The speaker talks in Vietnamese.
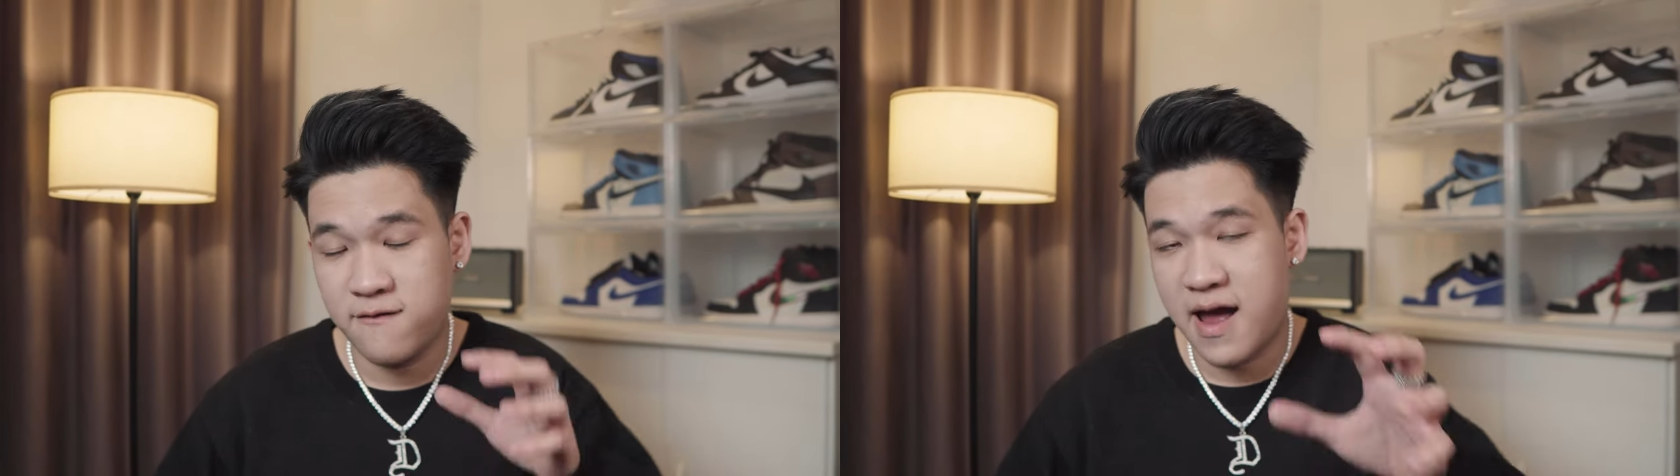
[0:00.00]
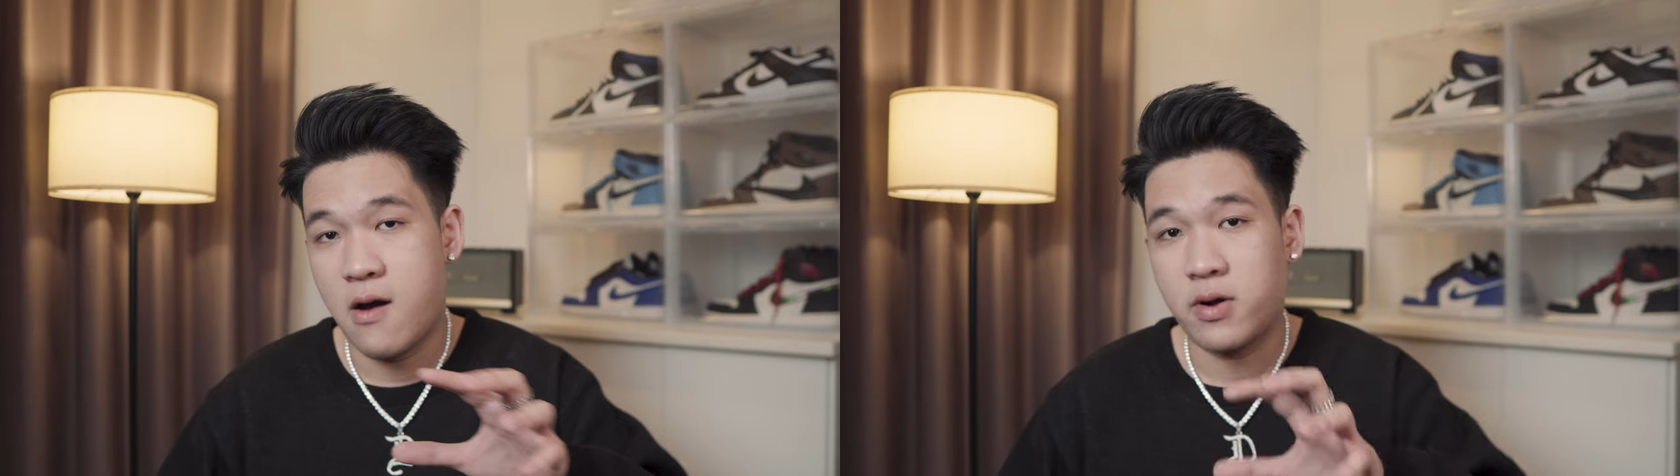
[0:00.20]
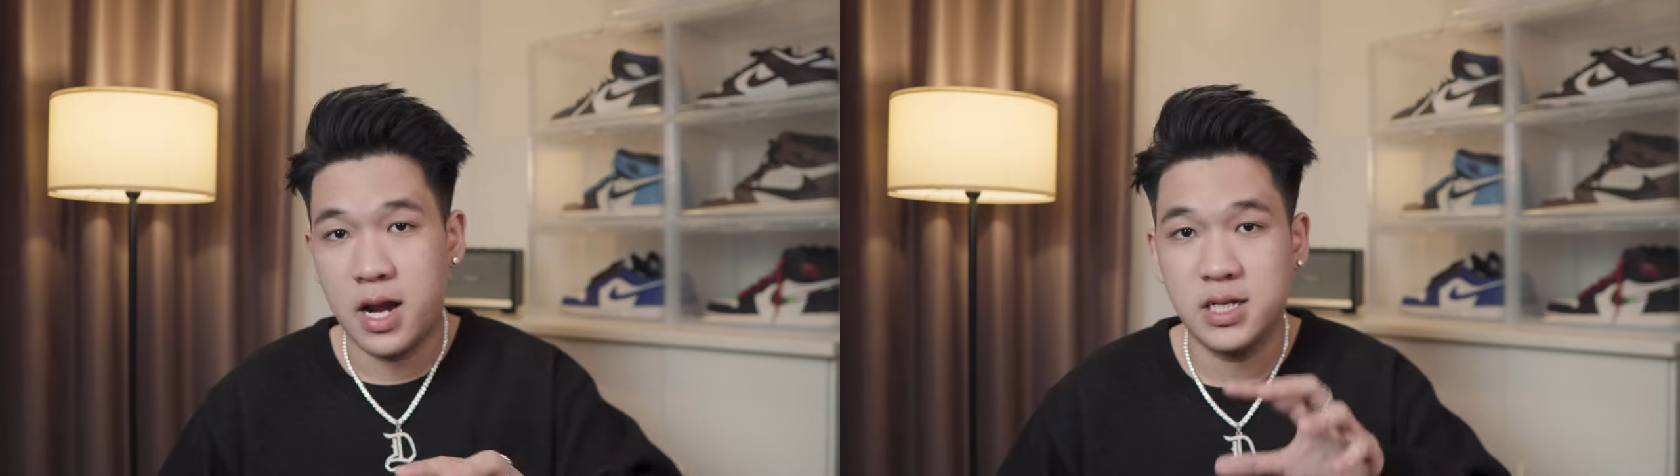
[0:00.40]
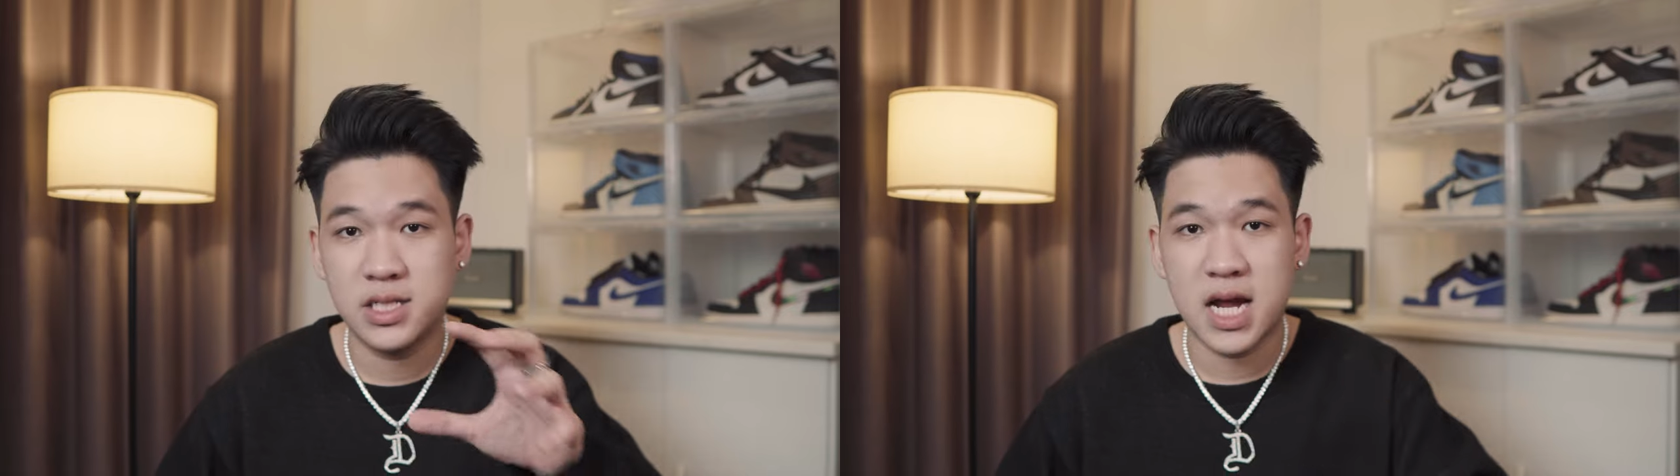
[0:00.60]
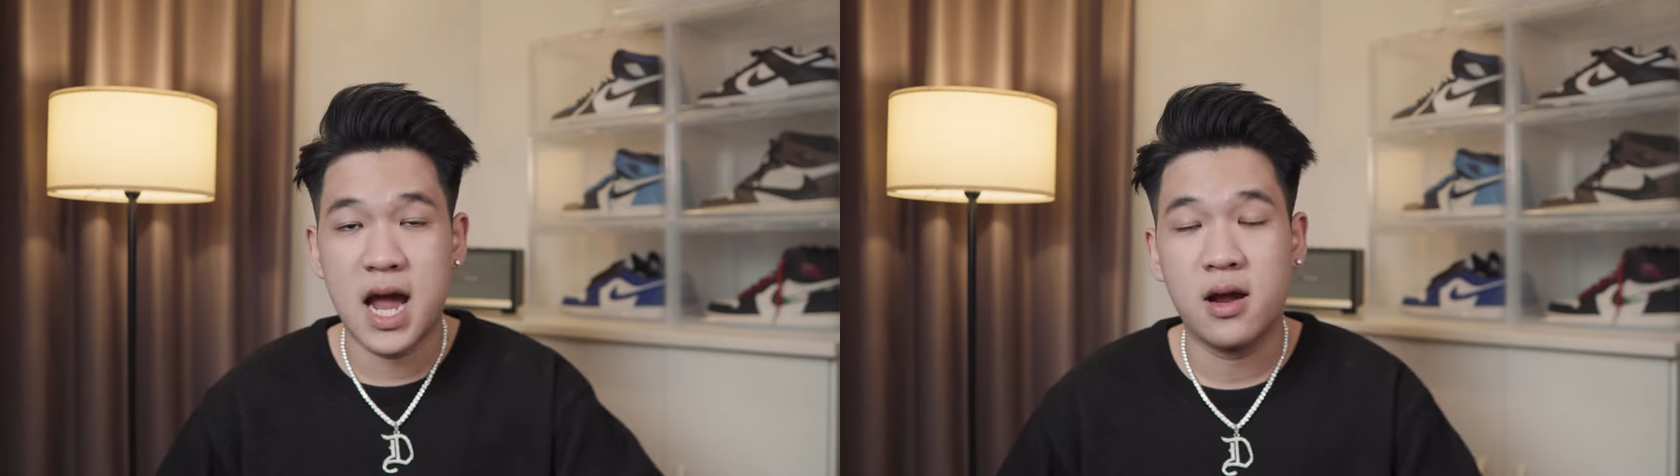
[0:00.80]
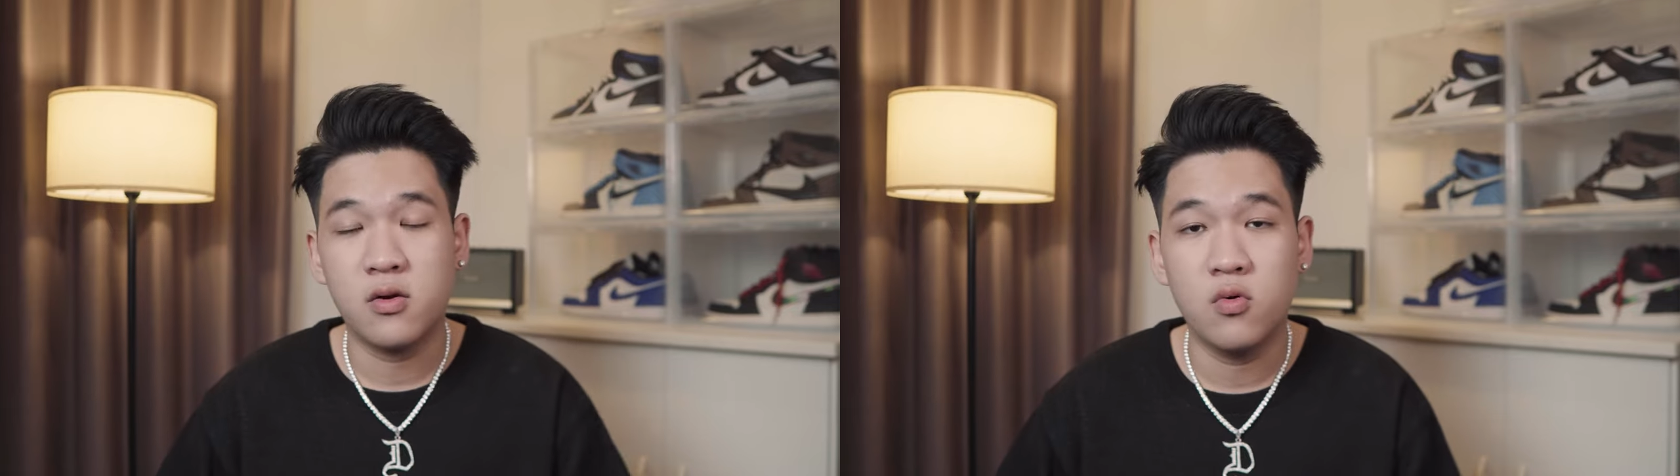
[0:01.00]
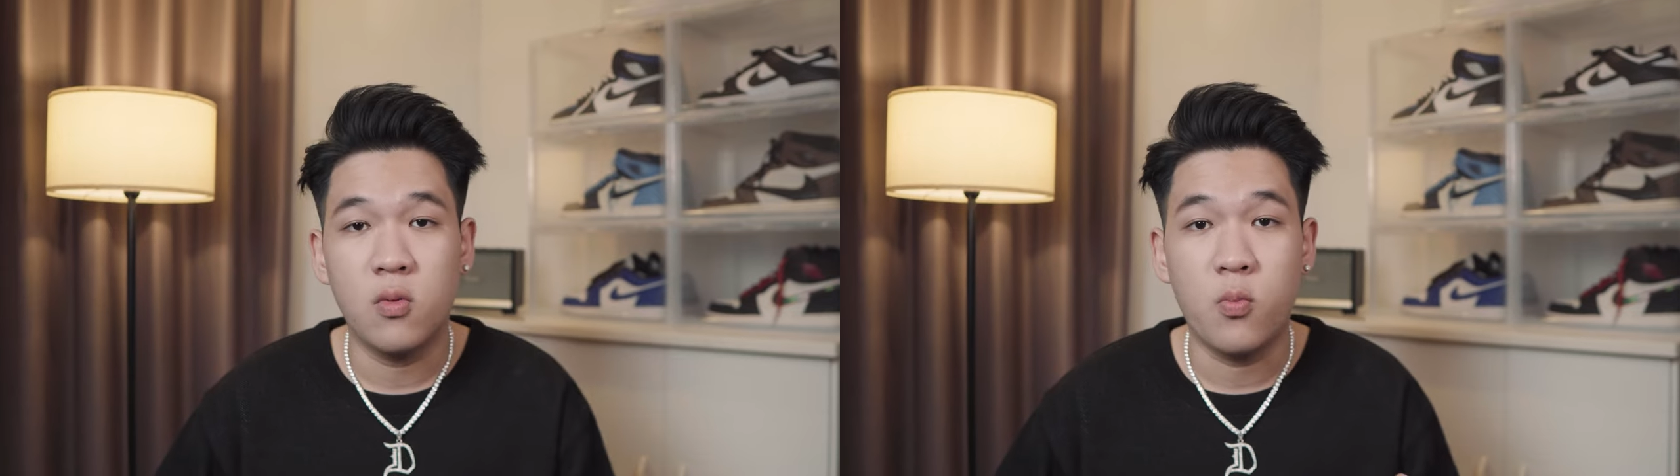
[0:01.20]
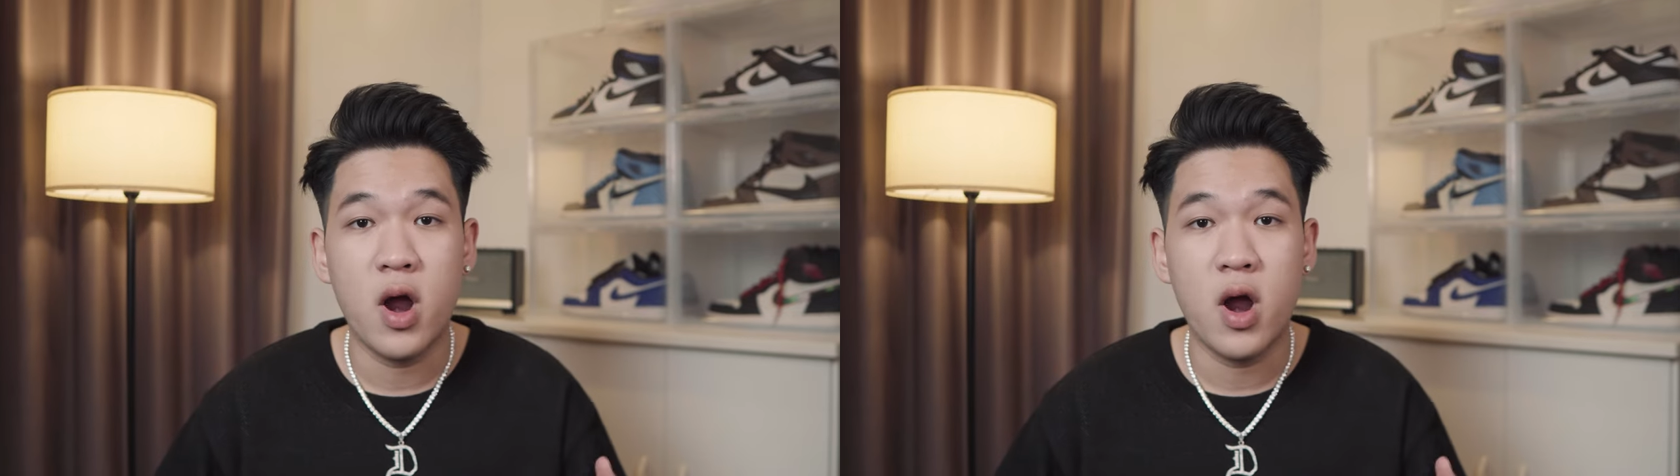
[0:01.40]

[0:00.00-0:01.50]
vào cái trang của